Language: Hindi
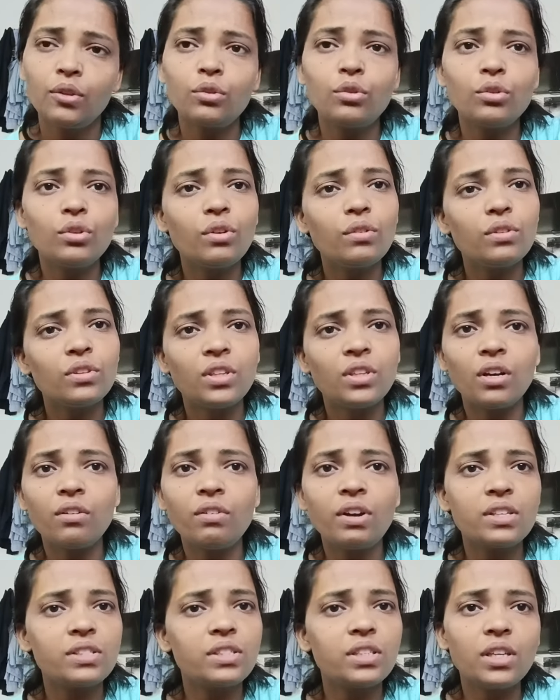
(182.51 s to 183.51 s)
तो
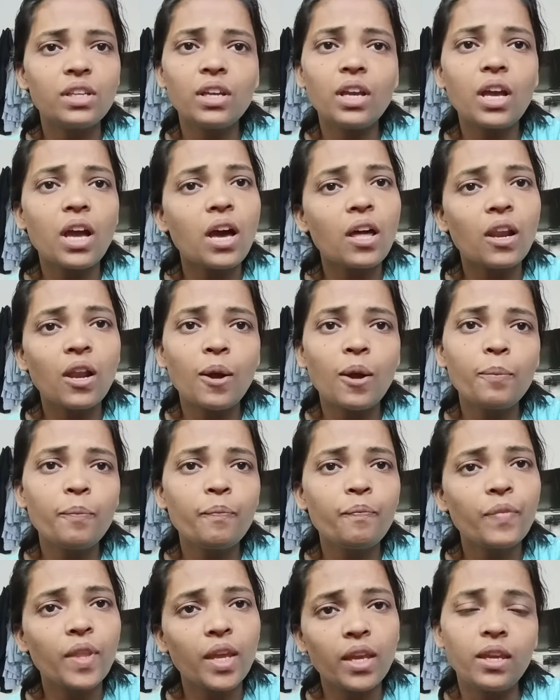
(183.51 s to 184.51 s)
दवा से आराम
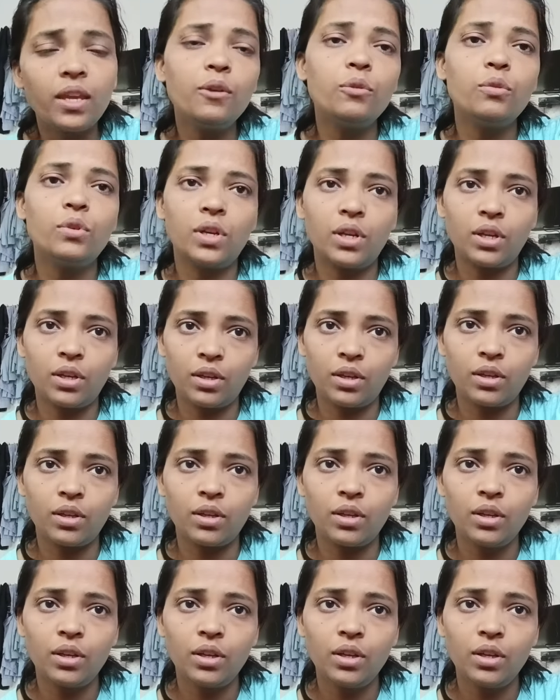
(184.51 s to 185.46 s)
नहीं हो रहा है